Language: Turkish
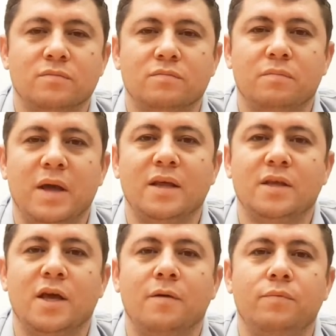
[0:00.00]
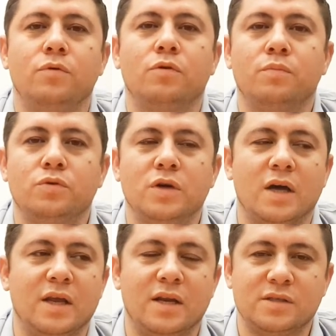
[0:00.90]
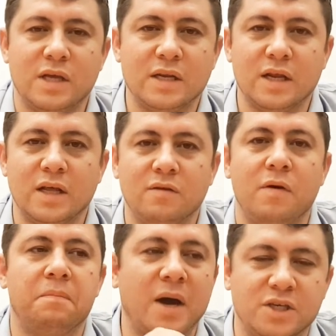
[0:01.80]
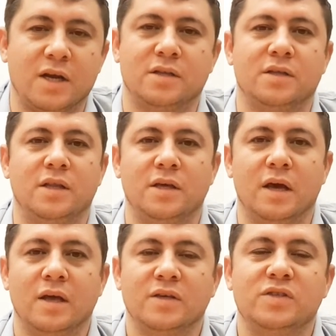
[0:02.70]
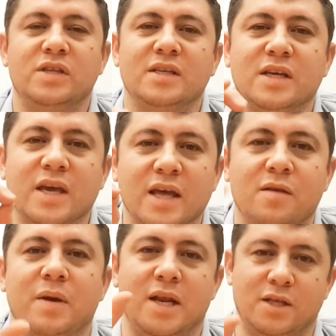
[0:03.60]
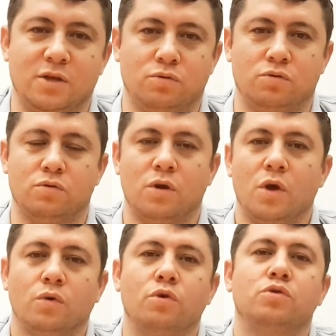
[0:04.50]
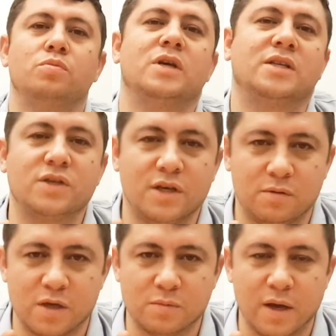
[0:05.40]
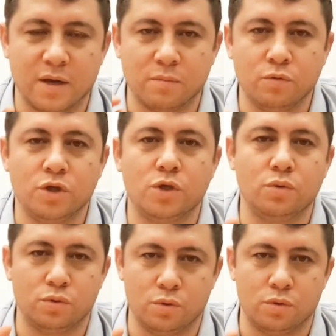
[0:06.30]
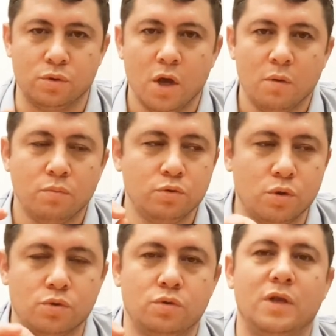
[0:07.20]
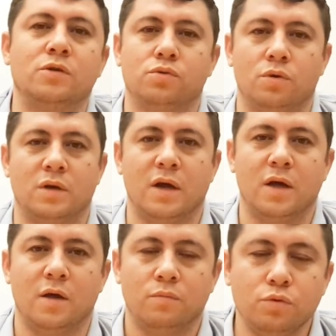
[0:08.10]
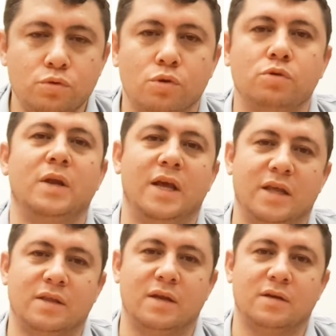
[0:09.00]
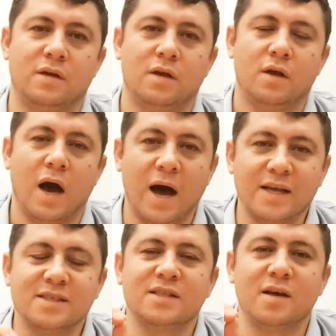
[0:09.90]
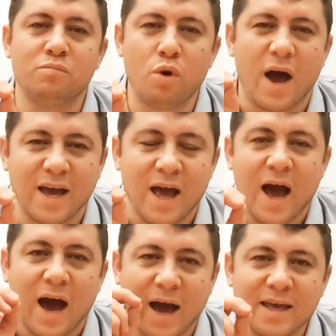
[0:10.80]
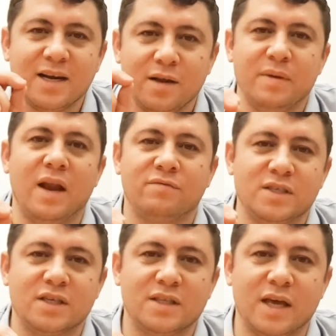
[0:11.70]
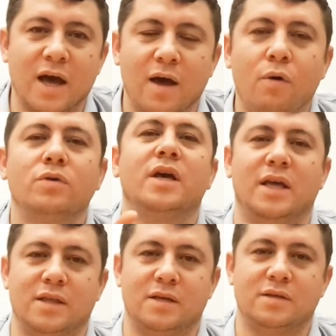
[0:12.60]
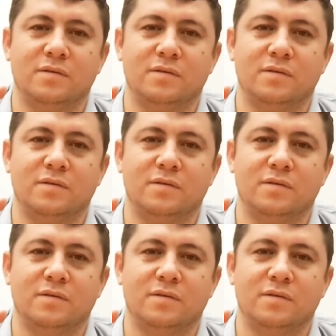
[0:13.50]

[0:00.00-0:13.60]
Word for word: belediye büyük mücadele sergiledi ve başardı dedi. İsterse kendi belediyesi olsun. Gözümüz açık gitmez bari bu iki yüzünün bu sözünden sonra. Bu sözü bile yeter. Ağzından bu hayırlı bir laf çıktı ya o da yeter.